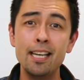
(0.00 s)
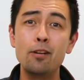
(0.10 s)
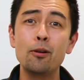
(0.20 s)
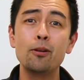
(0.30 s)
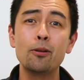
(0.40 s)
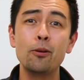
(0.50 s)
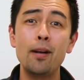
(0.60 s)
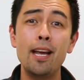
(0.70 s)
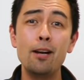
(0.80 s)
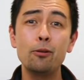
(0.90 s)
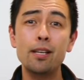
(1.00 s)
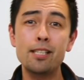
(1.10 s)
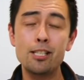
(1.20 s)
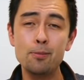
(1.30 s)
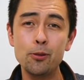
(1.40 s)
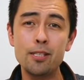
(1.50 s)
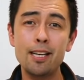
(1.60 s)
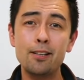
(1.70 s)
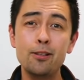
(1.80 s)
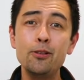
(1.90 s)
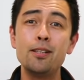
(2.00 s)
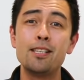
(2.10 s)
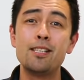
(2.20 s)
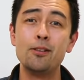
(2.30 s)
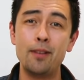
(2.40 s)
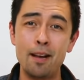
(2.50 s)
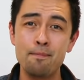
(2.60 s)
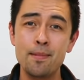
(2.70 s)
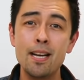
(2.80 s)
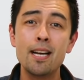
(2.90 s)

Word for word: いろいろと英語で質問してくるんですよね。